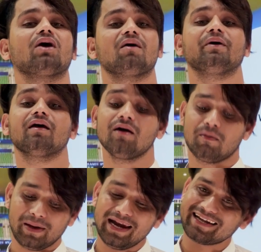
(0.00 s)
को यहाँ पर
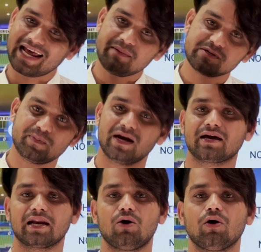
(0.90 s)
पहले टाइम स्पेंड
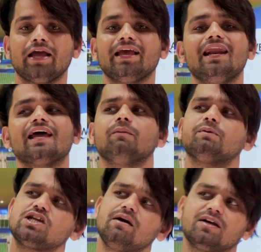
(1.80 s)
करना होगा ये नहीं कि
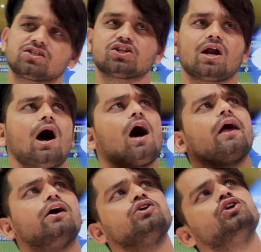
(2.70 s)
पिछले मैच की तरह
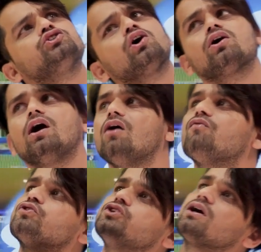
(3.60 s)
आए ये छक्का
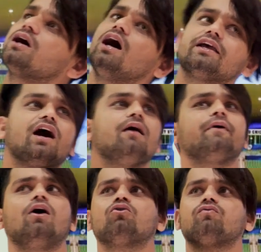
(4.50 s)
वो छक्का यहाँ
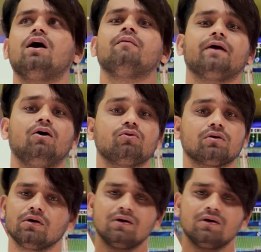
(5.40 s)
पे आउट वहाँ पे आउट